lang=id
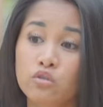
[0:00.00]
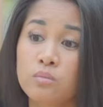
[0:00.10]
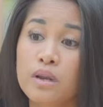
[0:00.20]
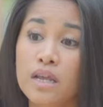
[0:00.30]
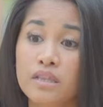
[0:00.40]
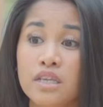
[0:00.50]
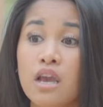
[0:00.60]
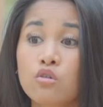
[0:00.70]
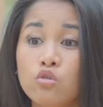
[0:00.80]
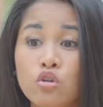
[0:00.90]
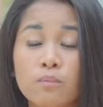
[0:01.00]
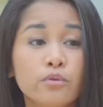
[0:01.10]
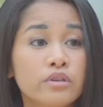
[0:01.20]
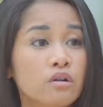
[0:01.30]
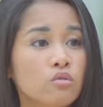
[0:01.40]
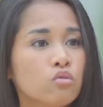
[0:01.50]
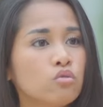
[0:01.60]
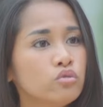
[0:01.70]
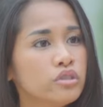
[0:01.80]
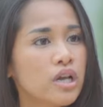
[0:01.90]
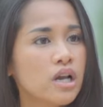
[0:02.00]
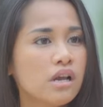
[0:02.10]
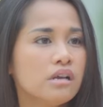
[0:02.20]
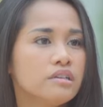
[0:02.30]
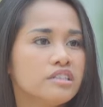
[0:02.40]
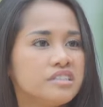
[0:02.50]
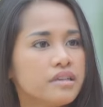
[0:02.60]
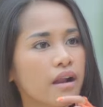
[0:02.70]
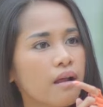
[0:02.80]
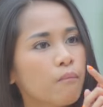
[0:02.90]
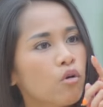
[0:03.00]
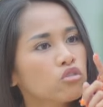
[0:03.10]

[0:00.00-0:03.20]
itu berarti yang dulu punya kukunya jarang